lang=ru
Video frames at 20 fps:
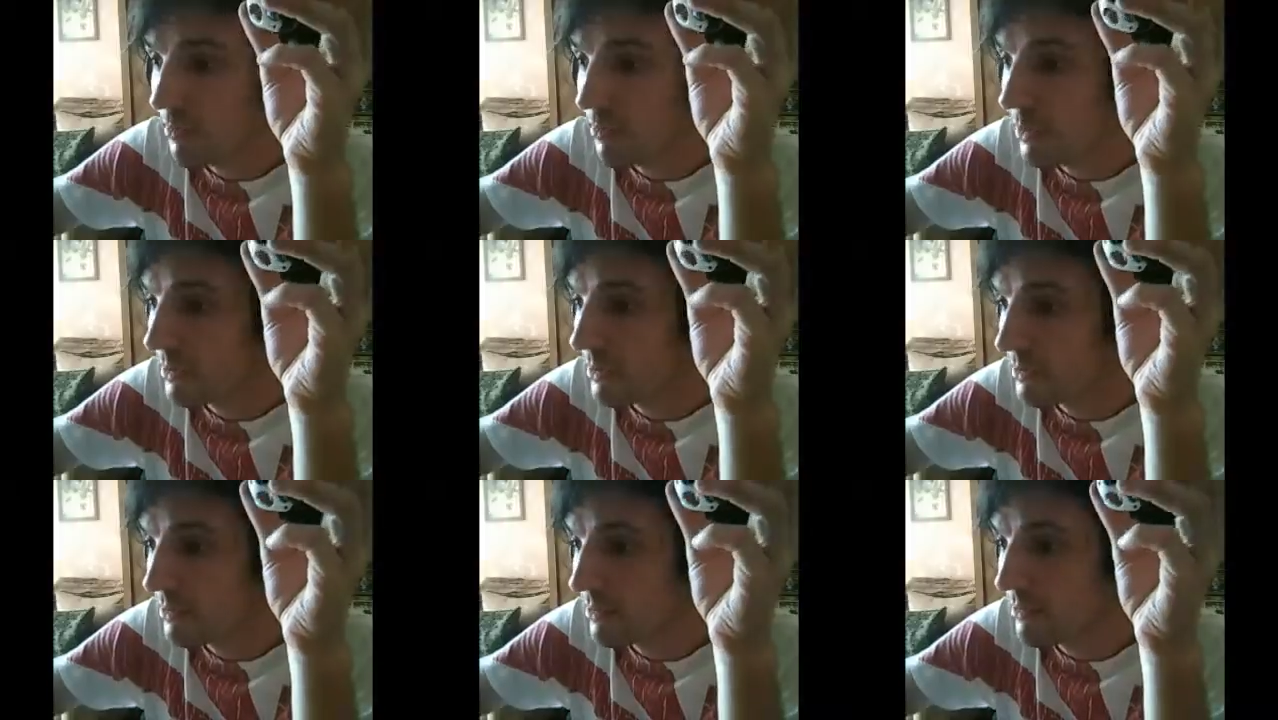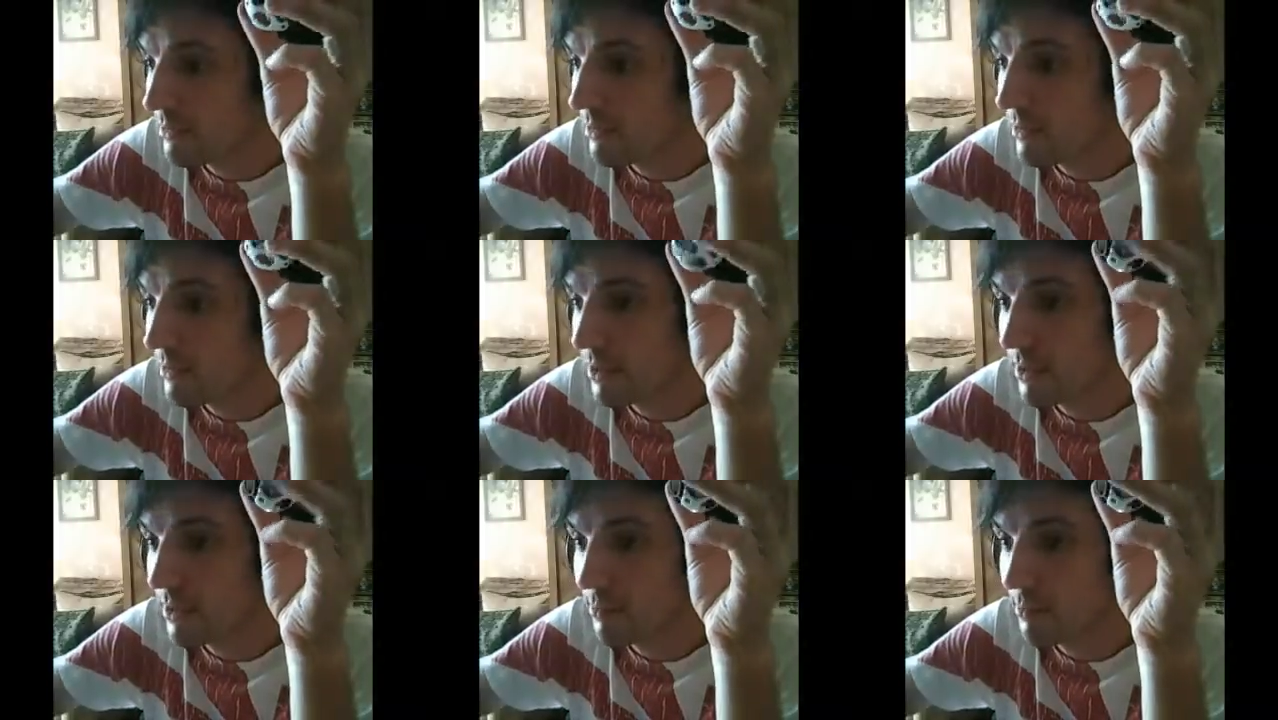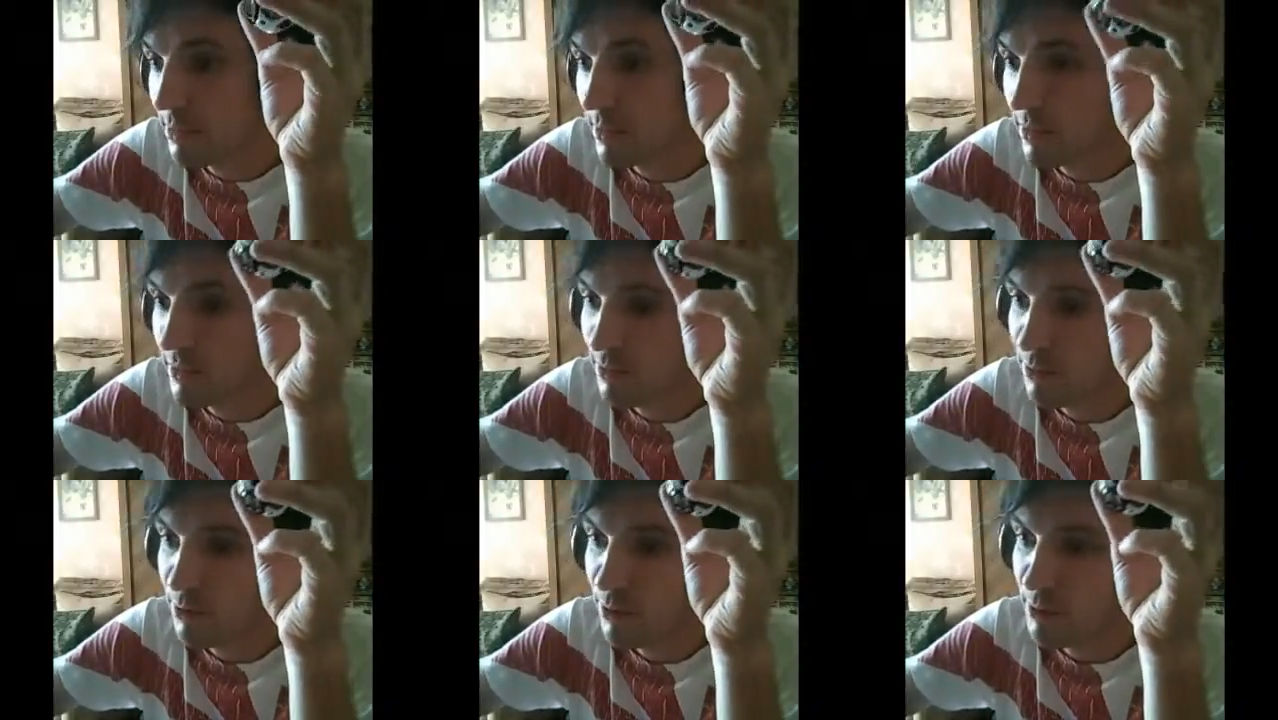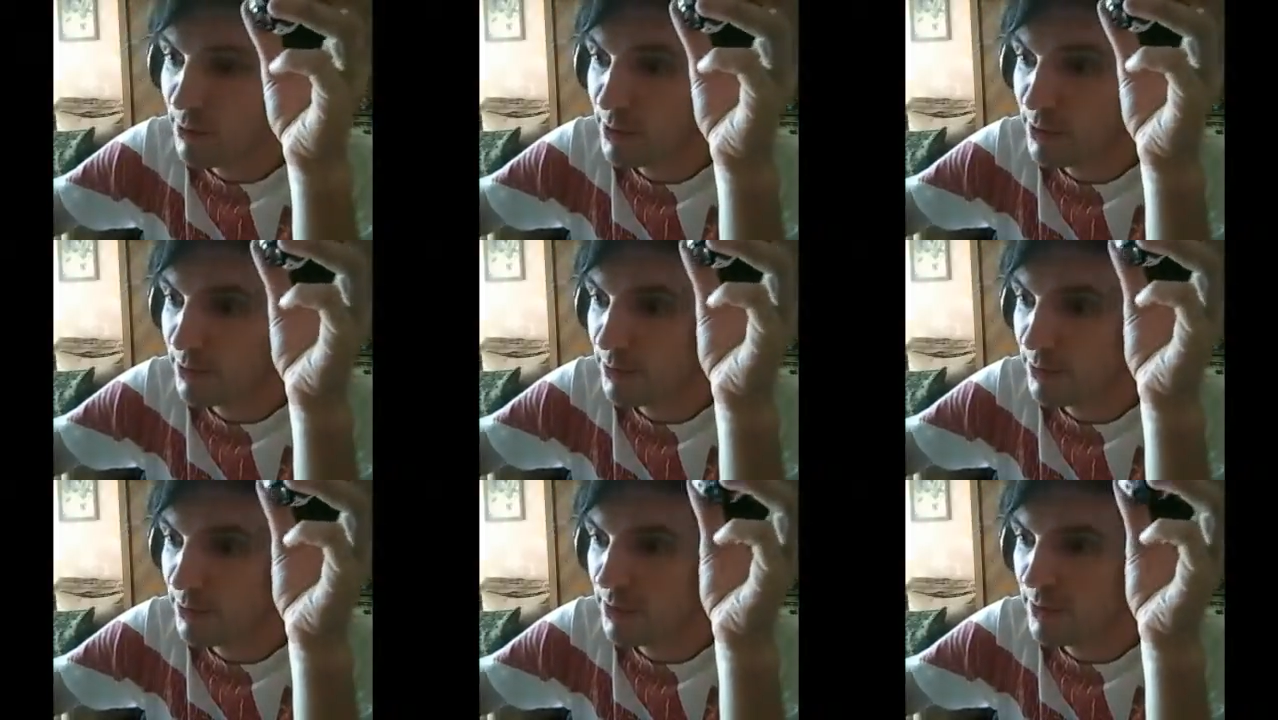мои слова вредными для такой
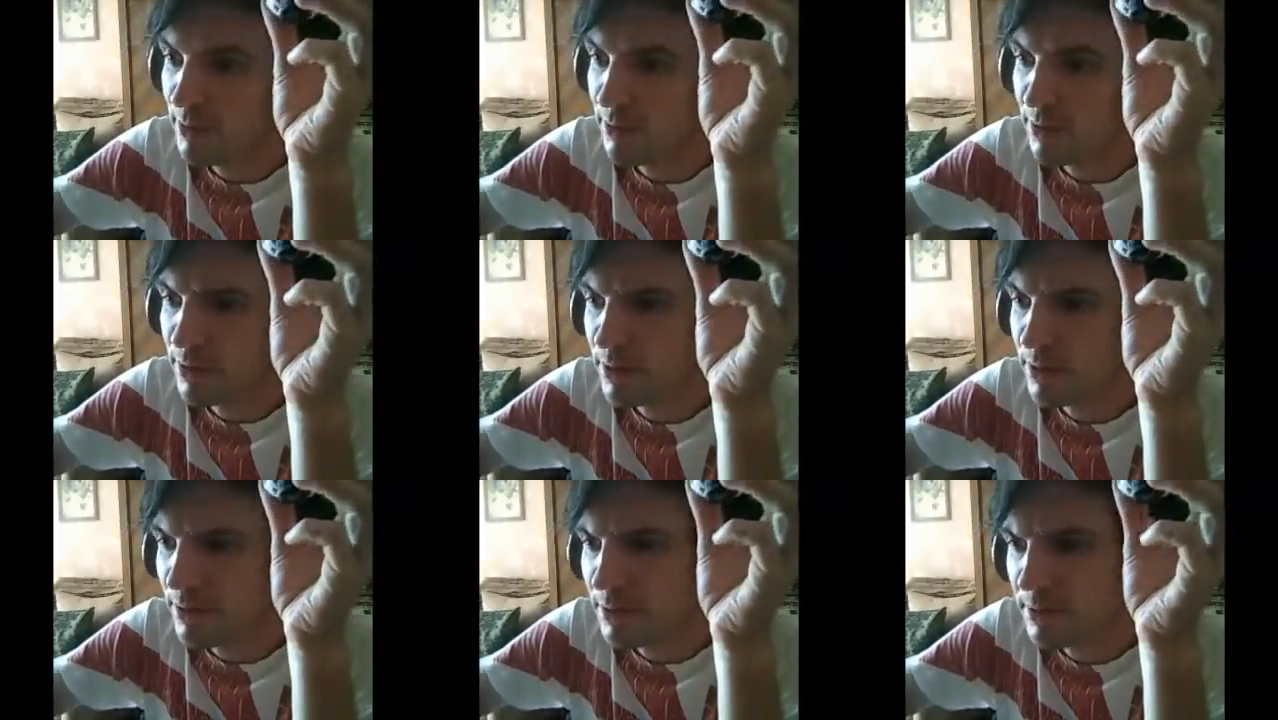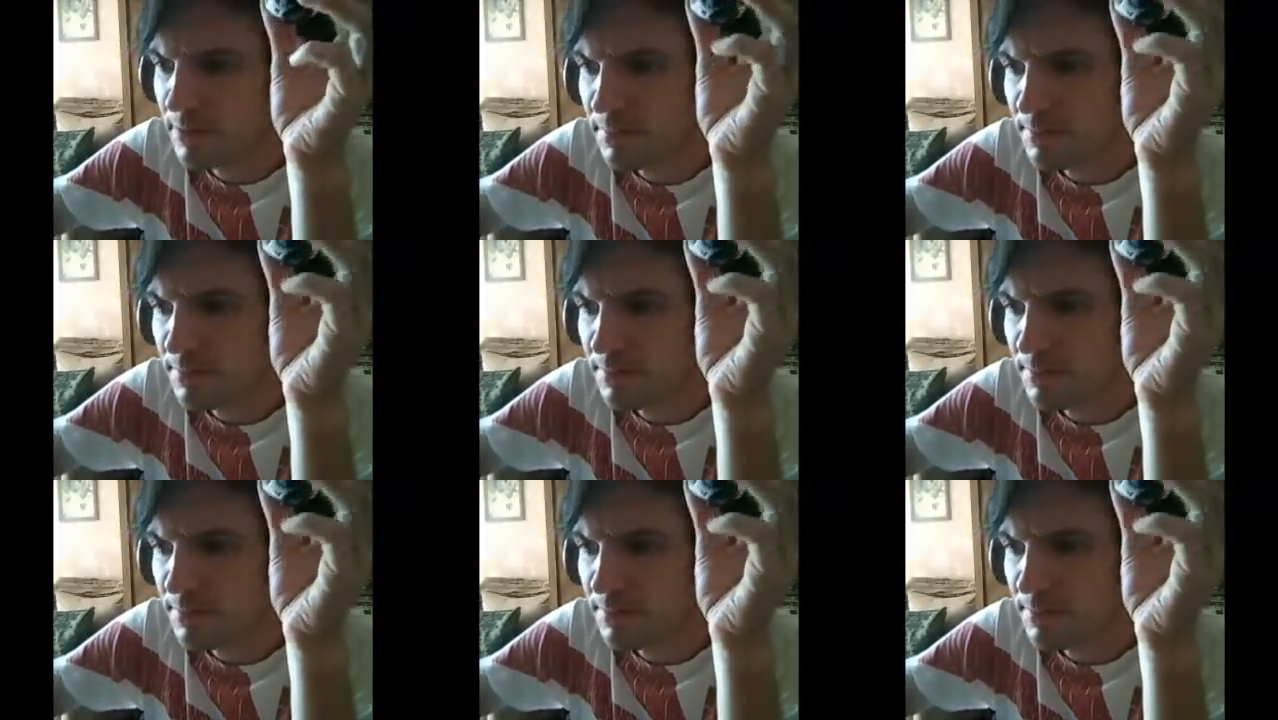молодой девушки.